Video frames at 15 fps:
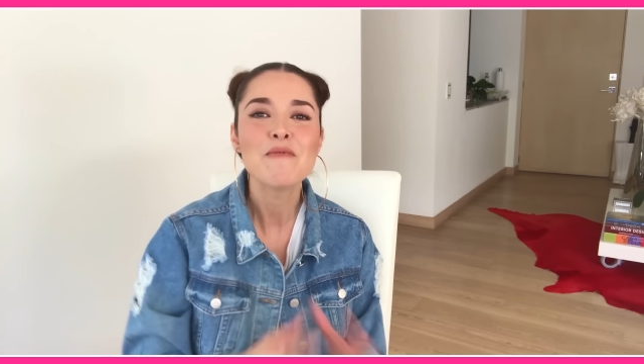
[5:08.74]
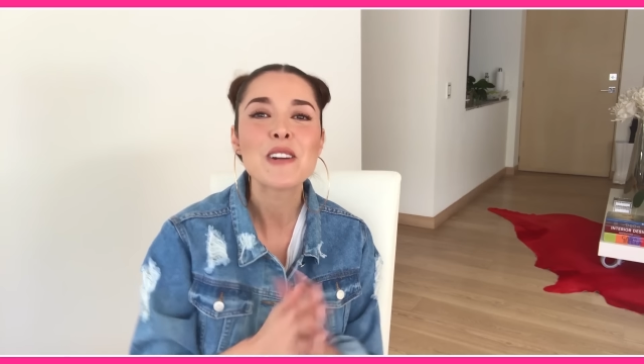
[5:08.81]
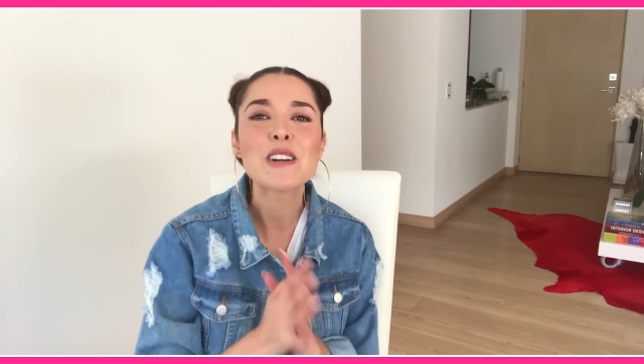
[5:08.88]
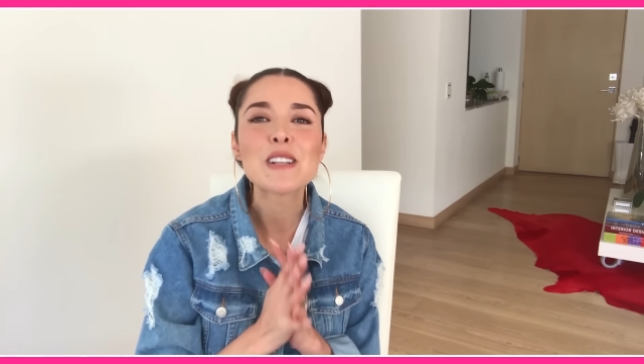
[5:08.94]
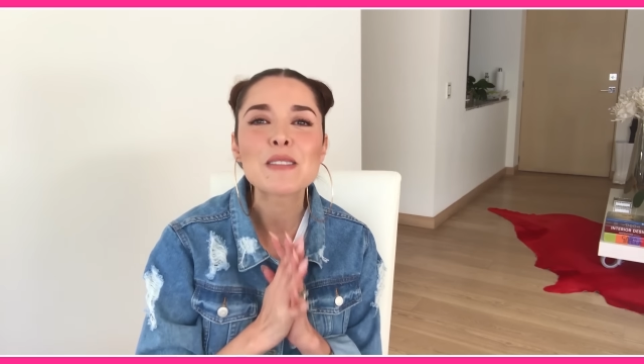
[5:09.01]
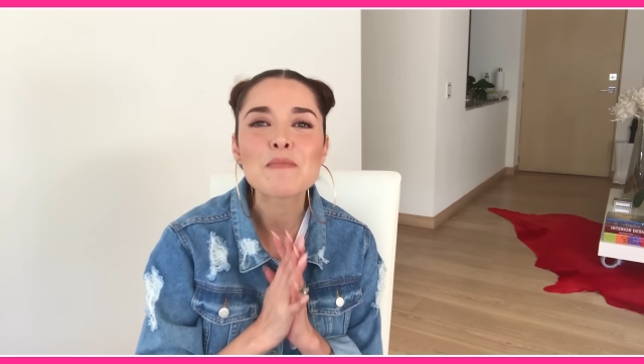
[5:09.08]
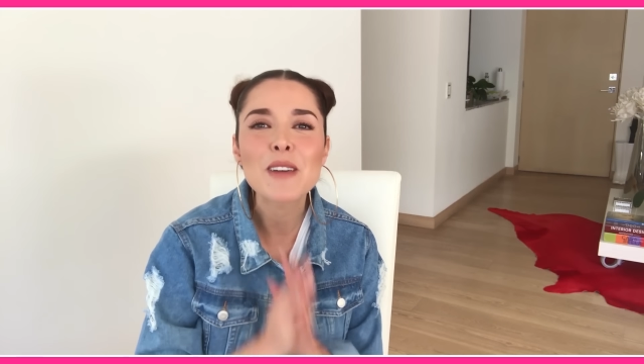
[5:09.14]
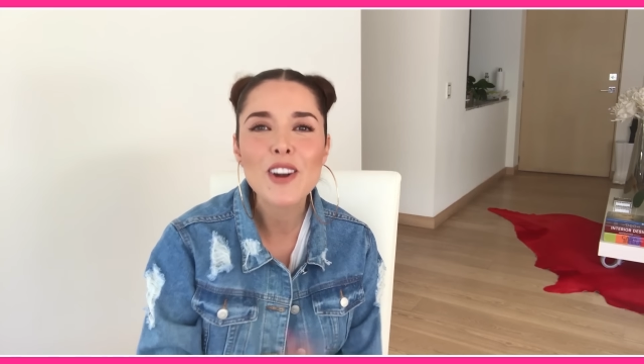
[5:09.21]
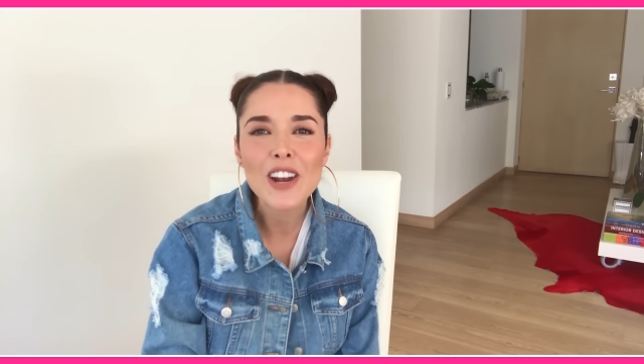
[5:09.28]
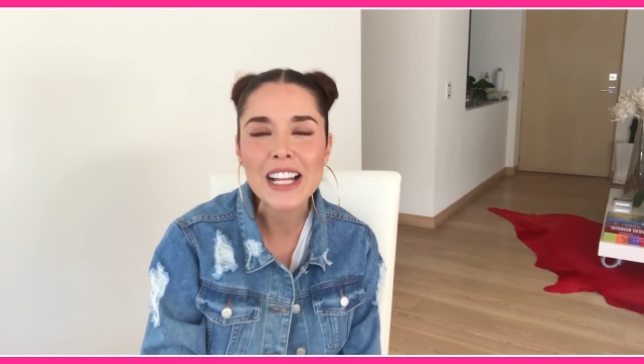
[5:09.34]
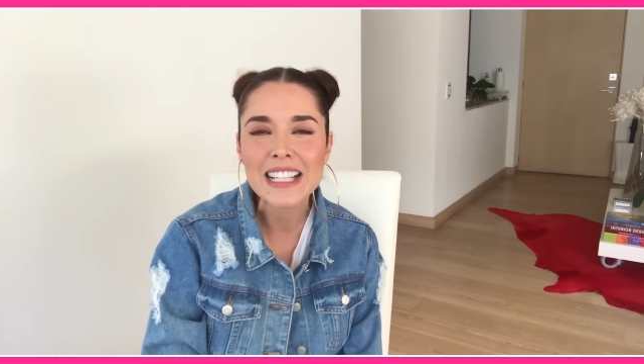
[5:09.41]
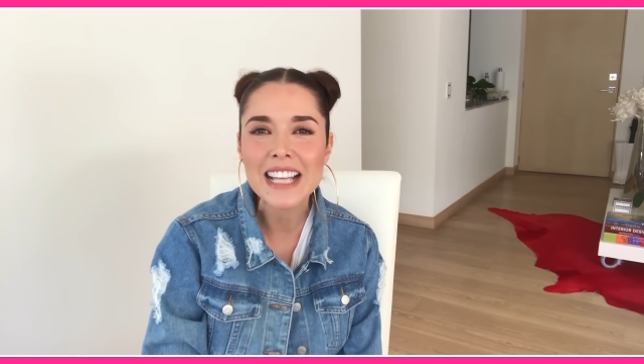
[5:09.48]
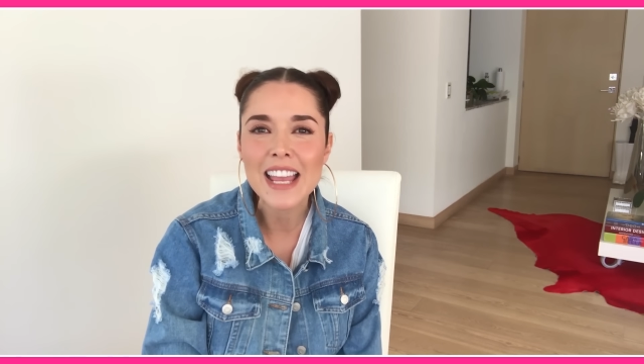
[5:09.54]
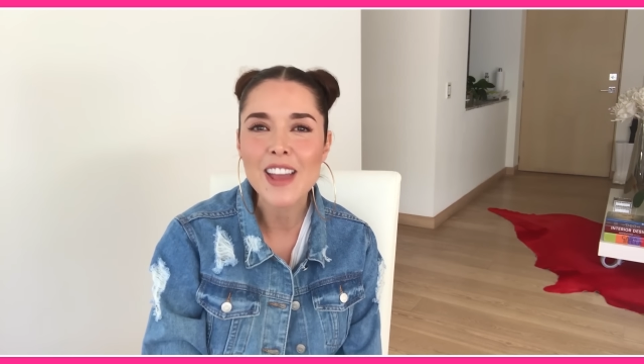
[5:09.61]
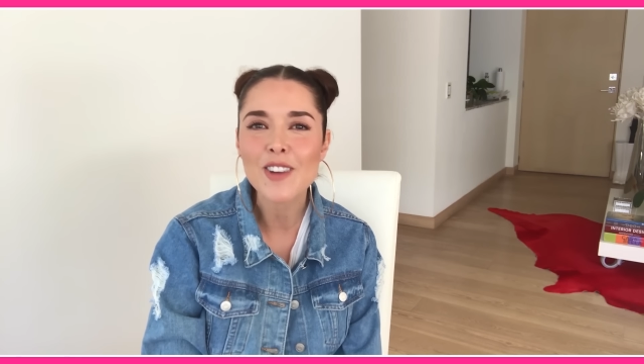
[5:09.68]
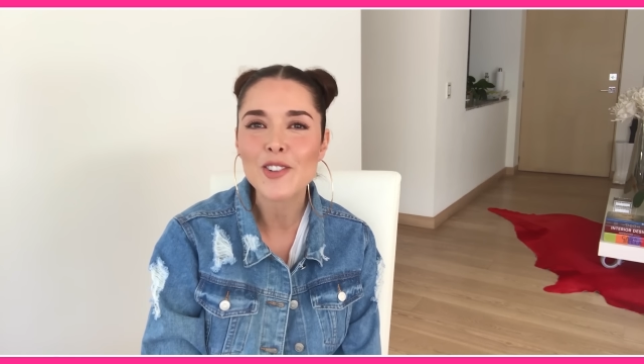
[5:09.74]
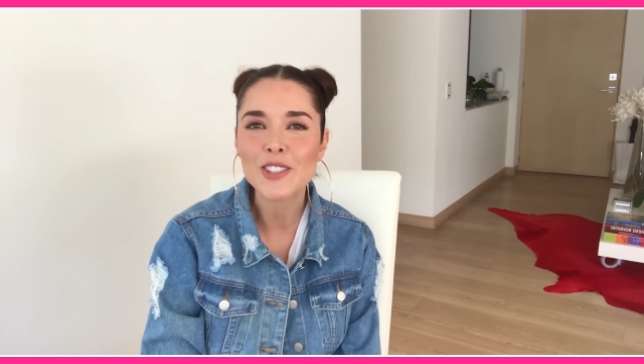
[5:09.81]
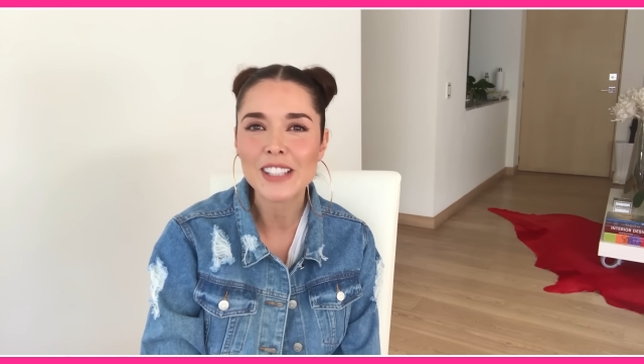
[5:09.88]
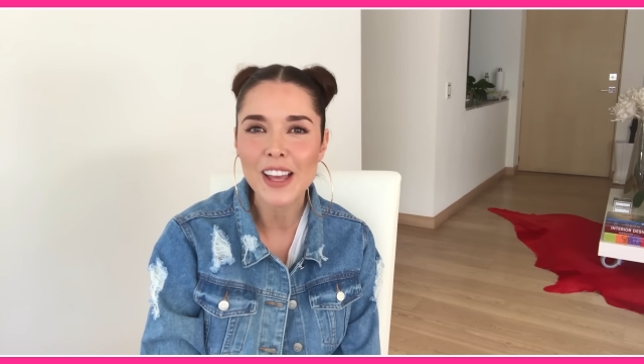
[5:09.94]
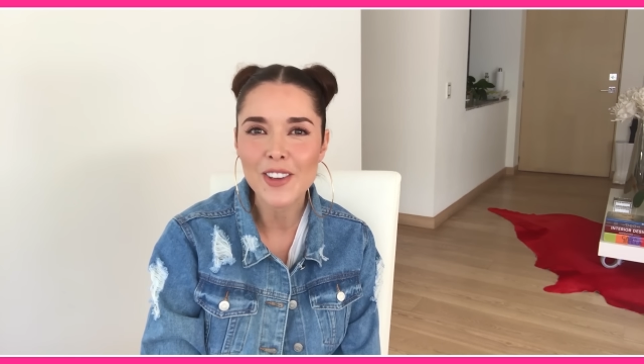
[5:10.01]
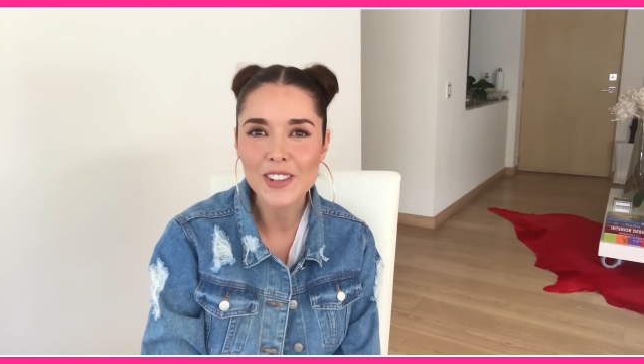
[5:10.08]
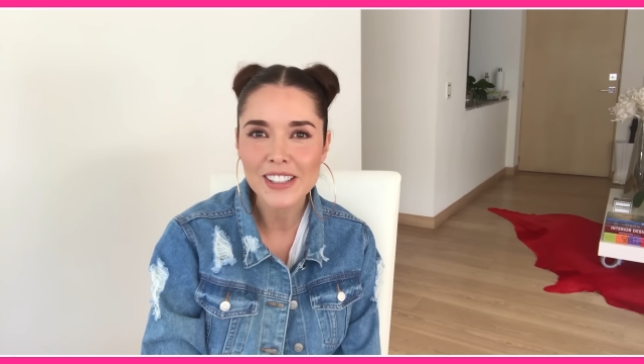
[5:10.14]
Bueno, espero les haya
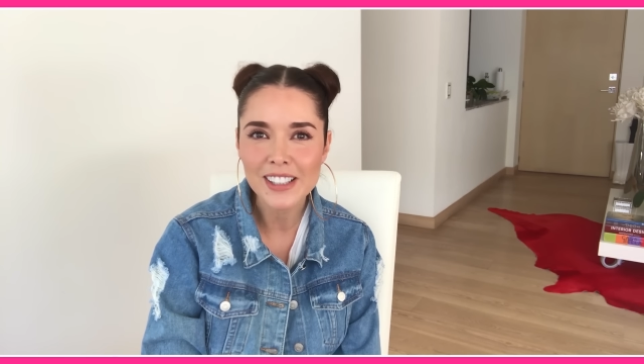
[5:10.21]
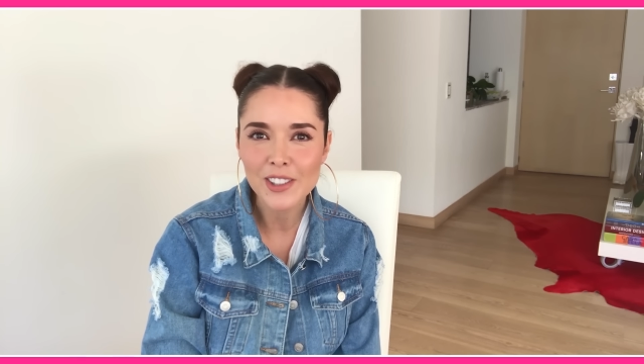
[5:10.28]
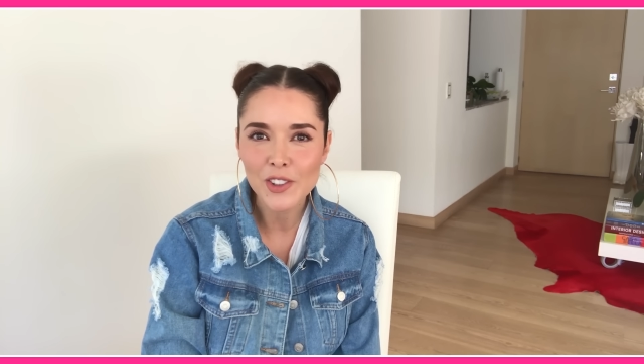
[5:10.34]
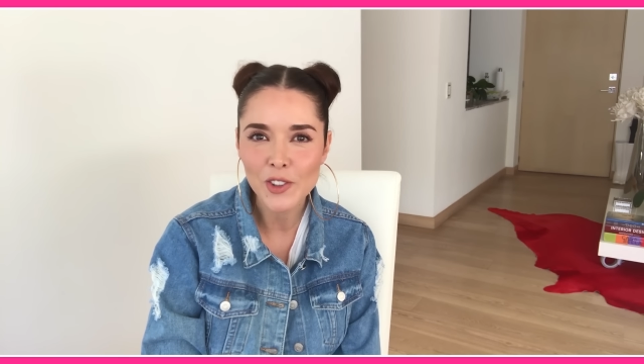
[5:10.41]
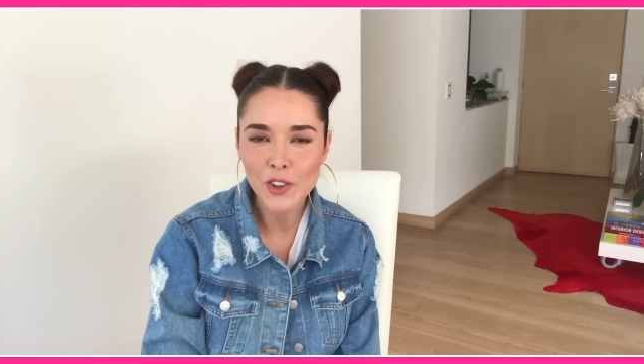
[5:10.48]
gustado este